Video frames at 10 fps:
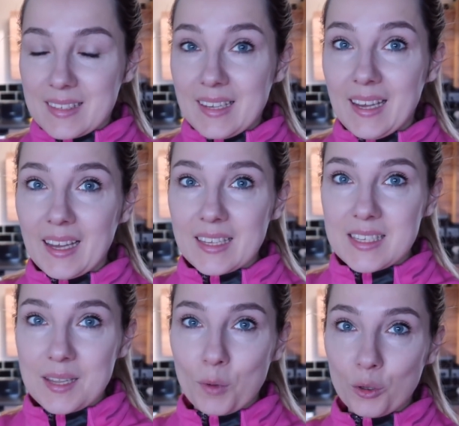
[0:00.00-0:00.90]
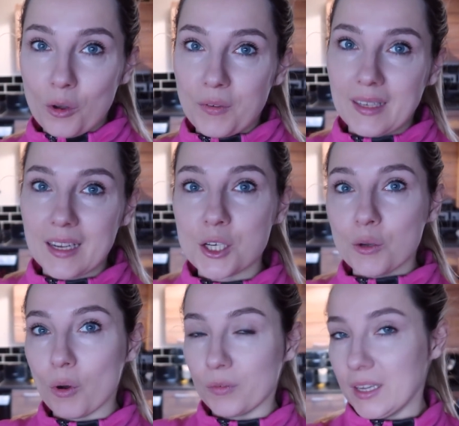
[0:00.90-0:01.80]
ja jestem gotowa na
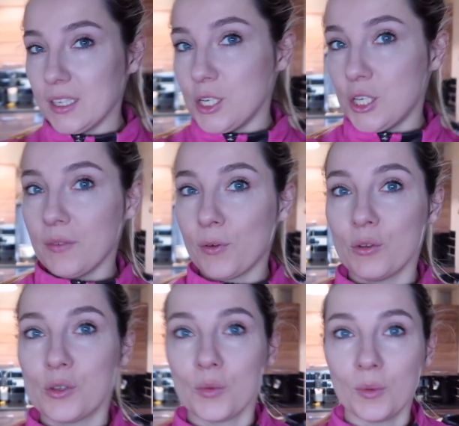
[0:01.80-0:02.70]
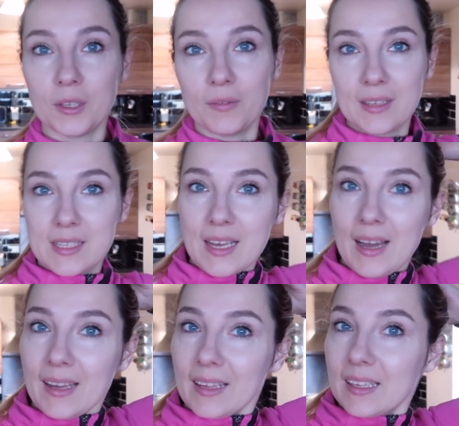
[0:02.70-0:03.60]
siłownię, dzisiaj w końcu
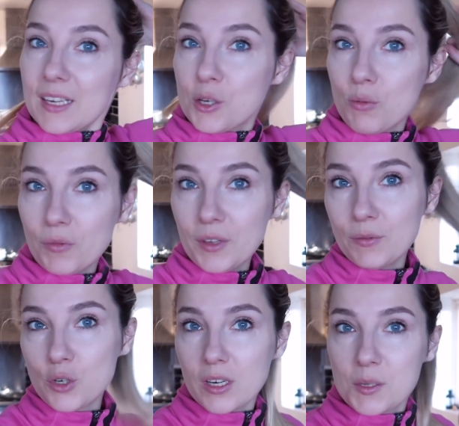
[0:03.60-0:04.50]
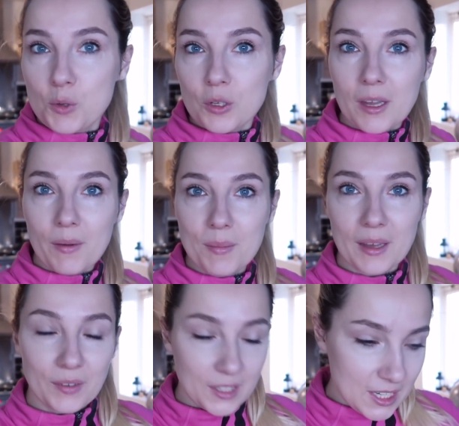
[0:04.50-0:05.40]
motywacja, jadę na siłownię, wczoraj sprzątałam
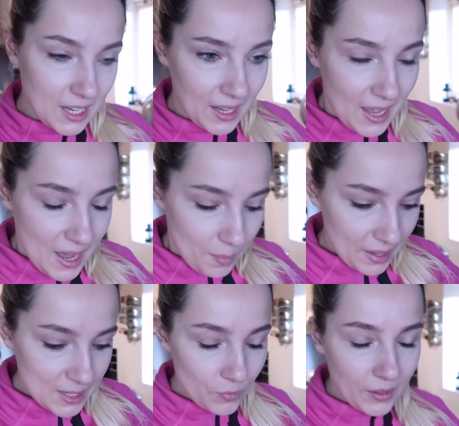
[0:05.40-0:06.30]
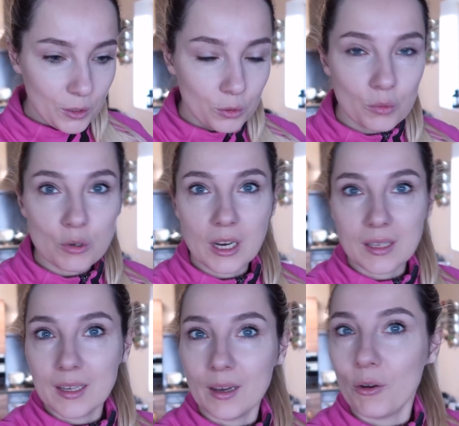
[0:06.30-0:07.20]
jak wiecie, prasowanie,
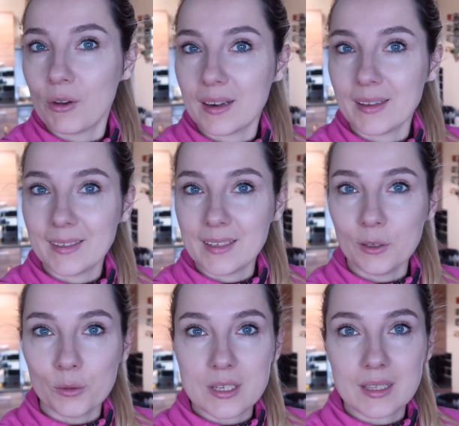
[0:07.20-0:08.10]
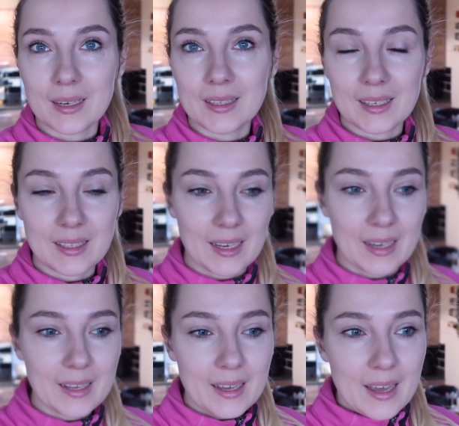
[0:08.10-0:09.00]
odkurzanie, ogarnianie lustra i tak
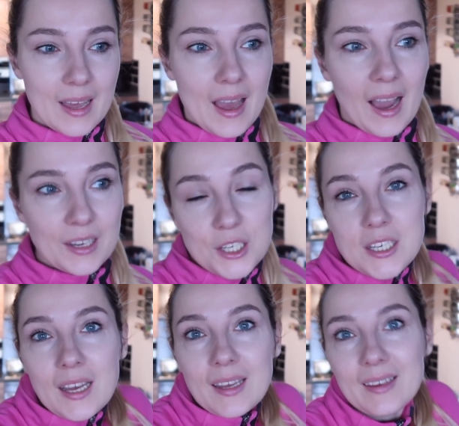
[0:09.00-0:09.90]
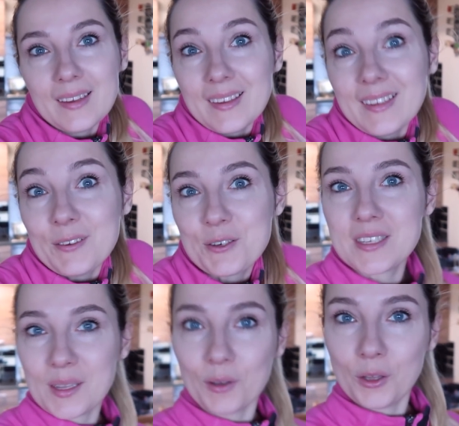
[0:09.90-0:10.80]
dalej, a dzisiaj e, już
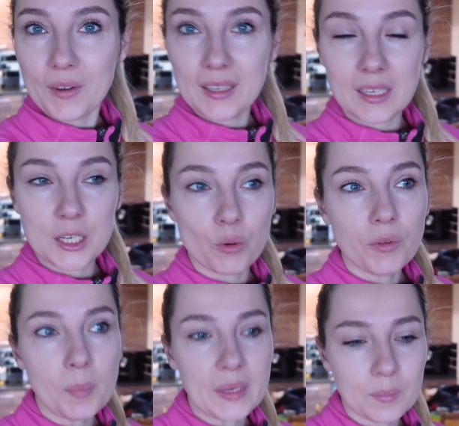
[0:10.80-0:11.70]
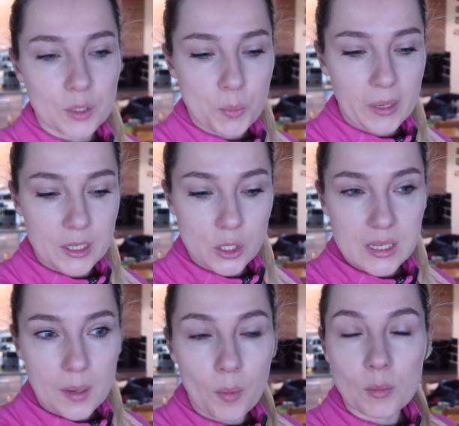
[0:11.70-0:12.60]
jestem gotowa, jadę na siłownię, powinnam też pojechać do
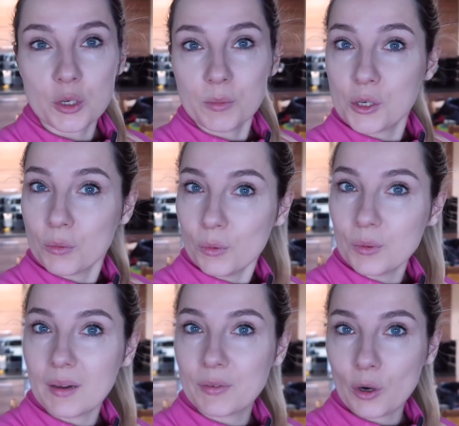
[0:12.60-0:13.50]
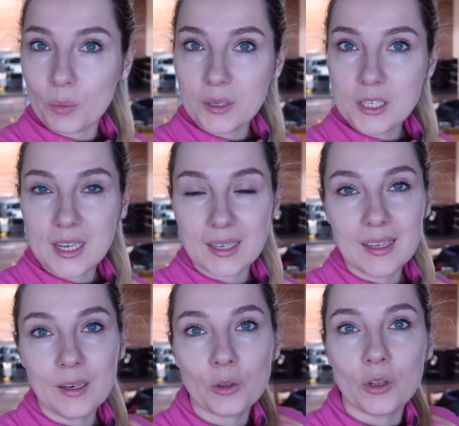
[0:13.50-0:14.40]
sklepu, może mi się uda wyrobić, jak
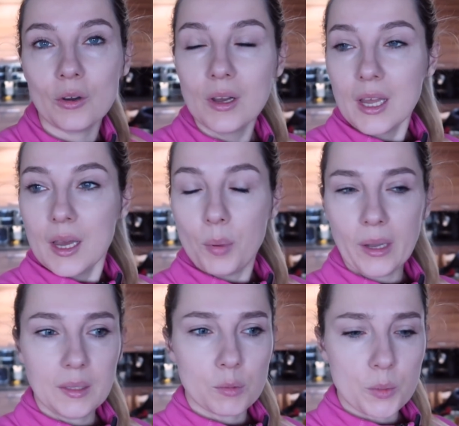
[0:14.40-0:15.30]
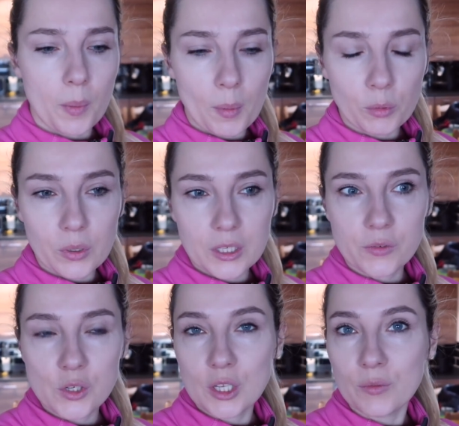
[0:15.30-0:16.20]
nie no to pojadę może po południu jak
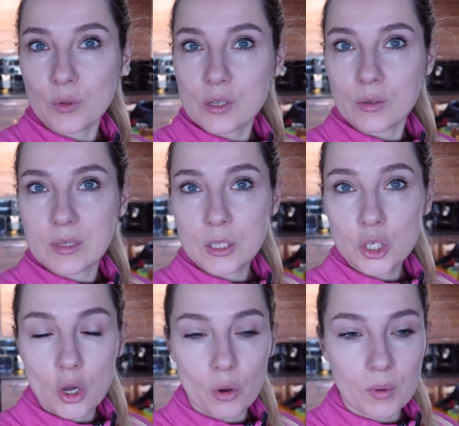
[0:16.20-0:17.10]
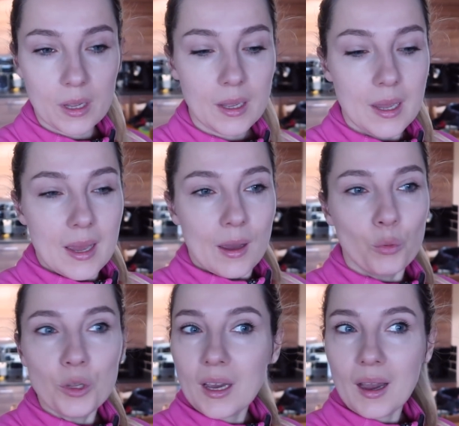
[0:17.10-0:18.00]
dziewczynki wrócą ze szkoły,
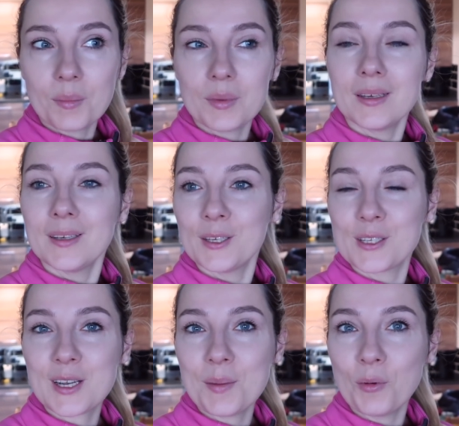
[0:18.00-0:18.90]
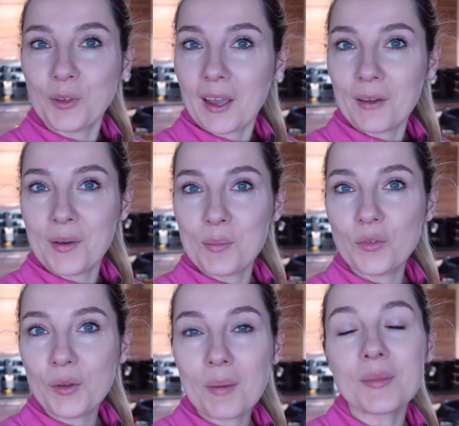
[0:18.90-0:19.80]
unikam e, sklepów tak jak Wam
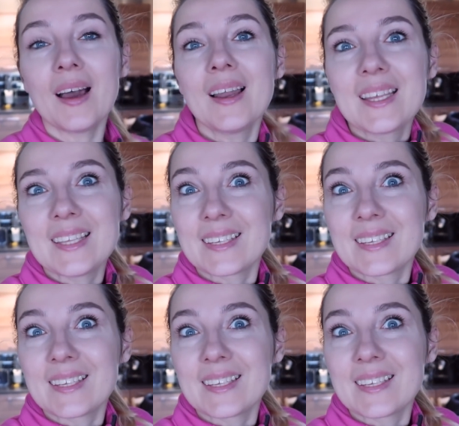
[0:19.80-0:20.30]
mówiłam, no ale